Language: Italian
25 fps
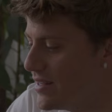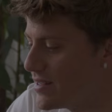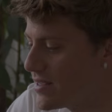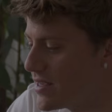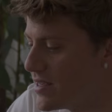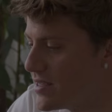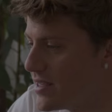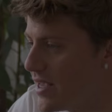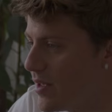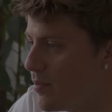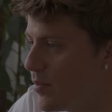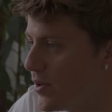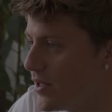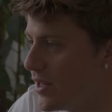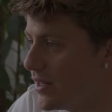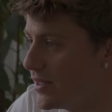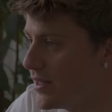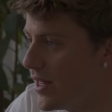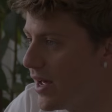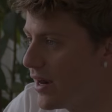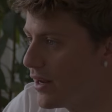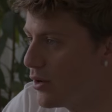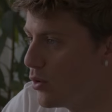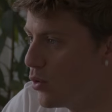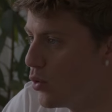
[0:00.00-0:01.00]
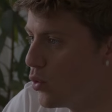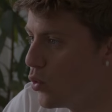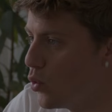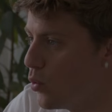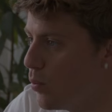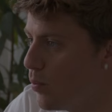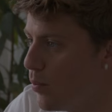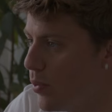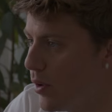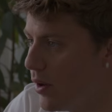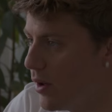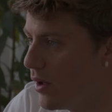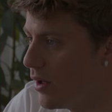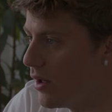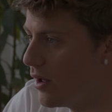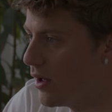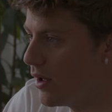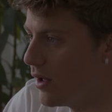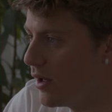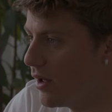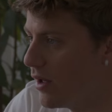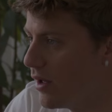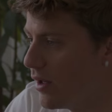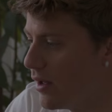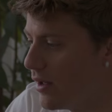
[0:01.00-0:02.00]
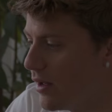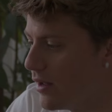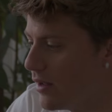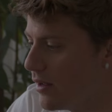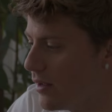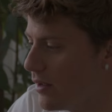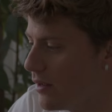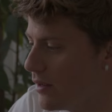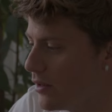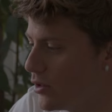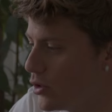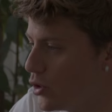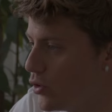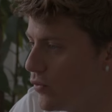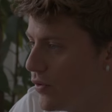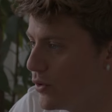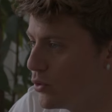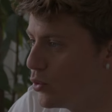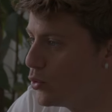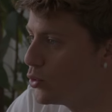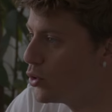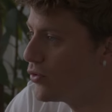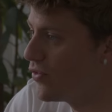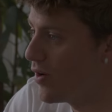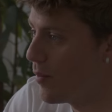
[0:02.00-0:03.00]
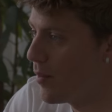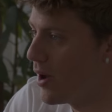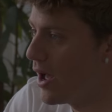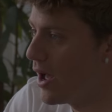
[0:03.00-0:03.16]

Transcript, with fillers: rischi sempre di entrare in un loop eh, dove tutto va